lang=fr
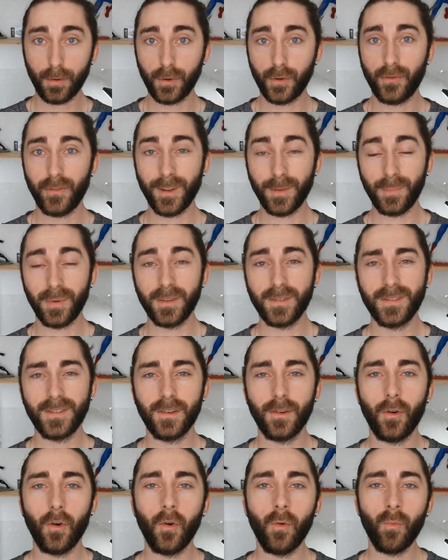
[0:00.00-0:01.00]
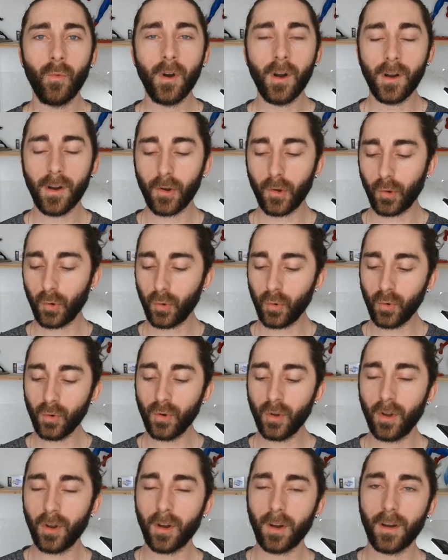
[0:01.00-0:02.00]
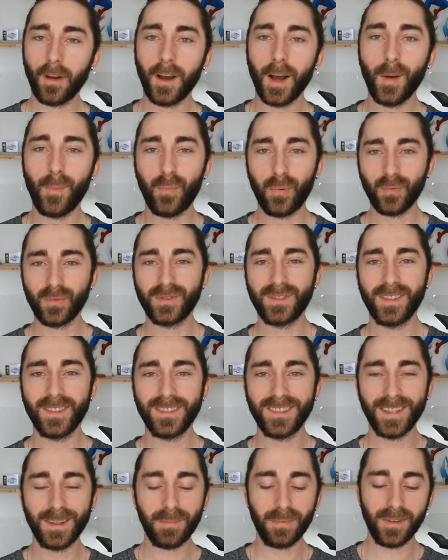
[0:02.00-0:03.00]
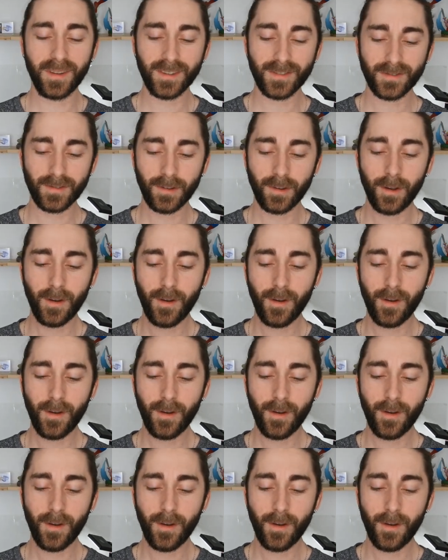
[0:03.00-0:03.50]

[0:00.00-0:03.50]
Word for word: je viens passer au moins une heure à poncer cette pièce.